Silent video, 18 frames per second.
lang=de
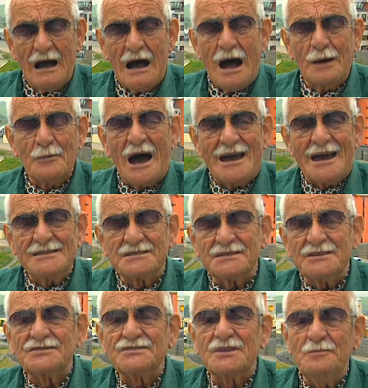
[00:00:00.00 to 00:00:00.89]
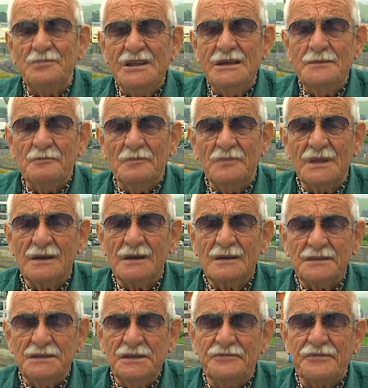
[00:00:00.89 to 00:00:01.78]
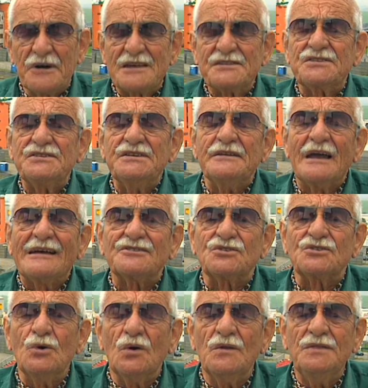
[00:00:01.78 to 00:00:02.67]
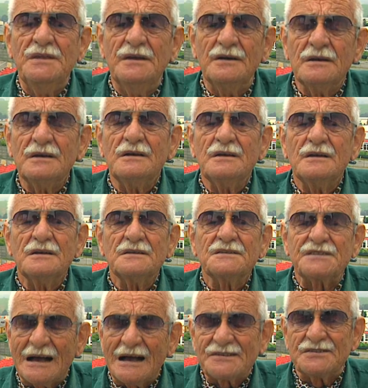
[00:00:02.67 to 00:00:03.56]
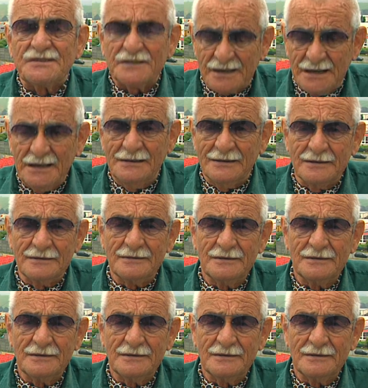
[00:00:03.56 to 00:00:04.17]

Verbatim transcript: Aber eins ist geblieben, die Faszination Sachsenring.